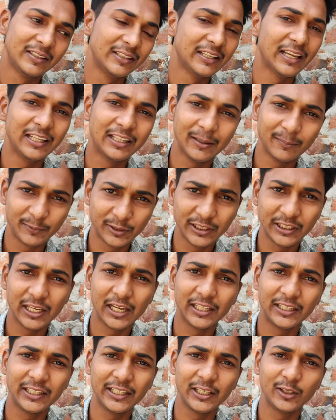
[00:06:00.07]
यही सब चीज़ें
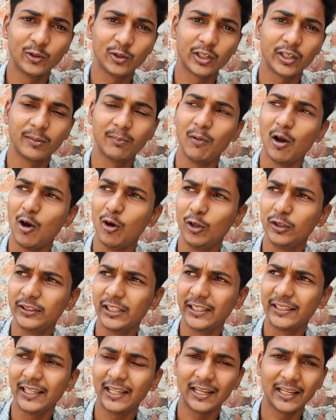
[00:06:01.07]
रहती है जो कि माहौल
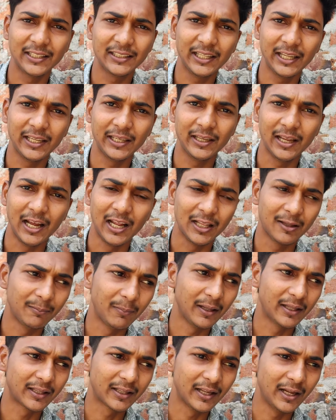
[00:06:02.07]
जैसा रहता है आस
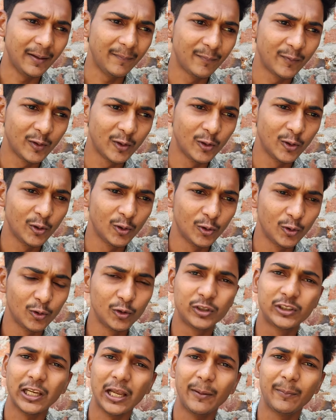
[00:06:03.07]
का
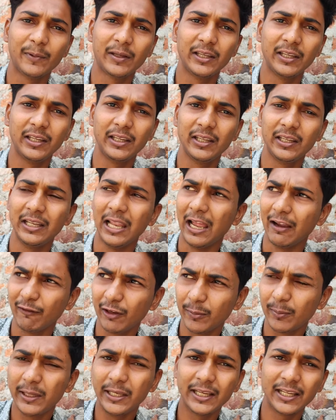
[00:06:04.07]
उस टाइप की
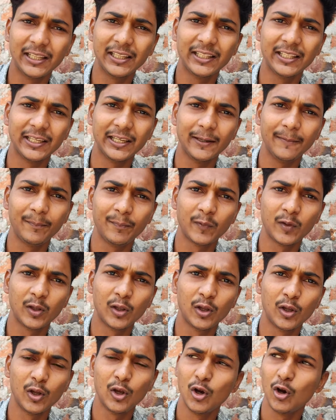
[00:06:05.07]
लैंग्वेज भी निकलती है
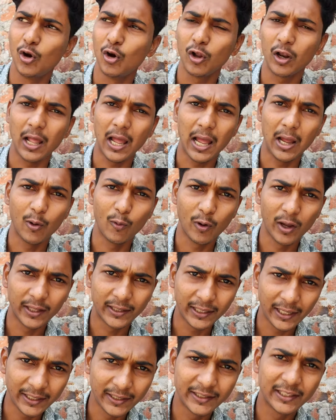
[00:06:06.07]
और
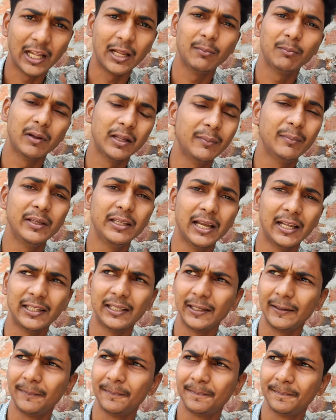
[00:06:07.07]
वैसा इंसान बन भी
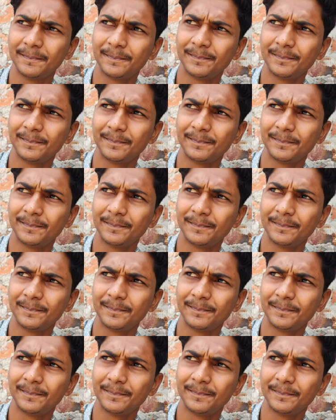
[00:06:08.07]
जाता है